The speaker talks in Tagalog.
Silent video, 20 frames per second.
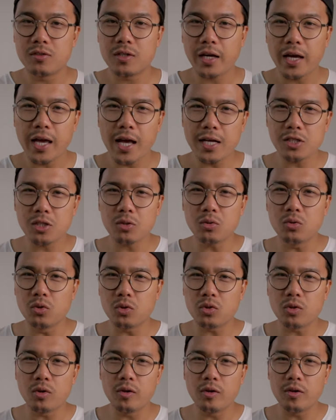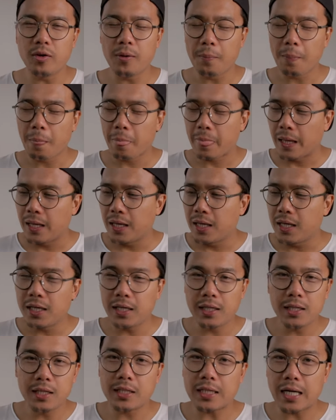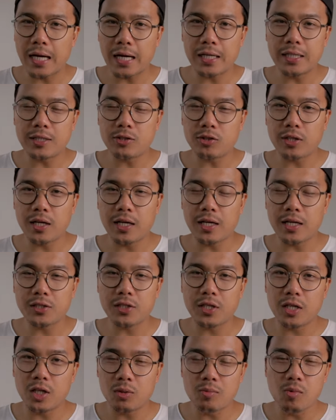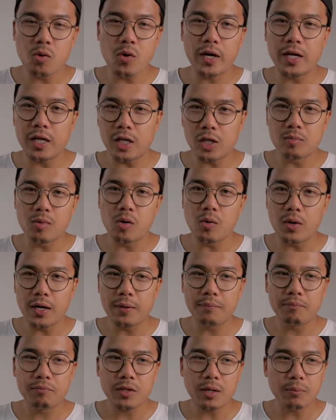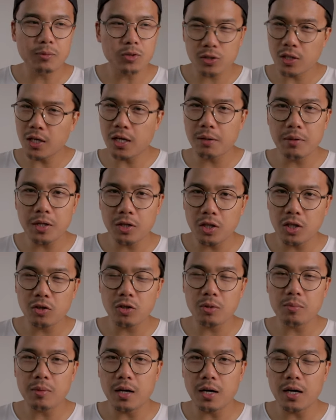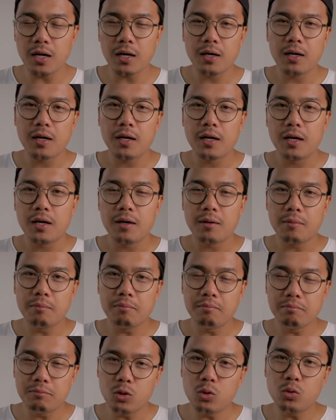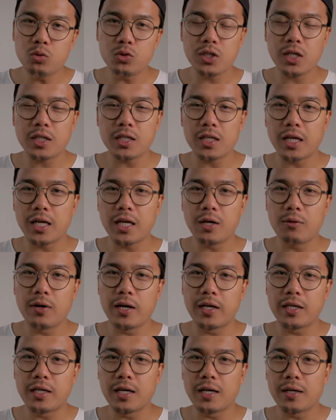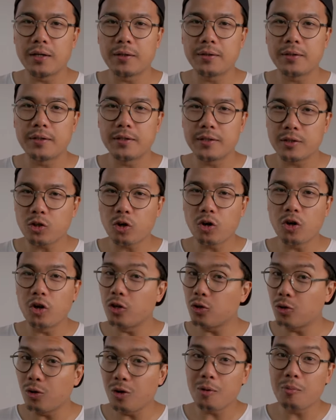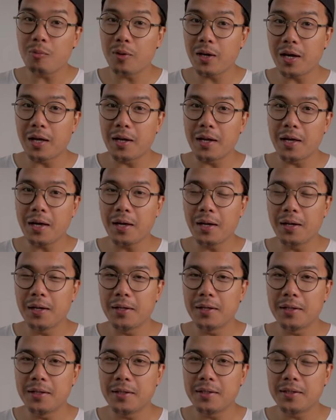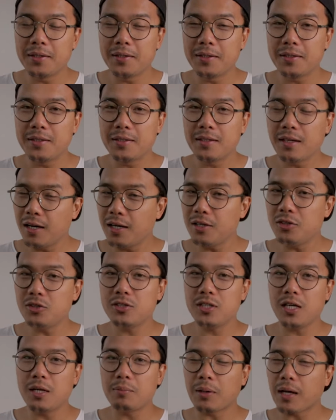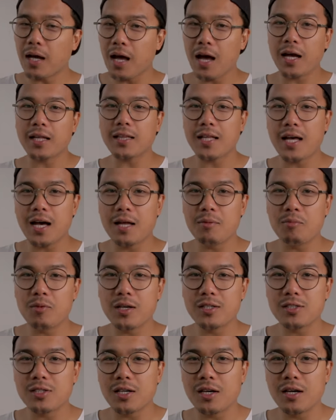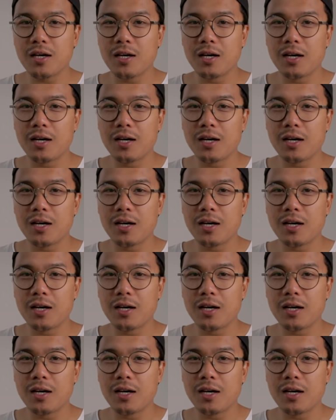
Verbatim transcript: Kaya si Utol, in-encourage ko talaga siya na gumawa ng gumawa. Tapos gagamitin ko yung mga music na ginawa niya. Tol, tuloy mo yan, ha? Ayos yan. Pagkakitaan mo yan sa,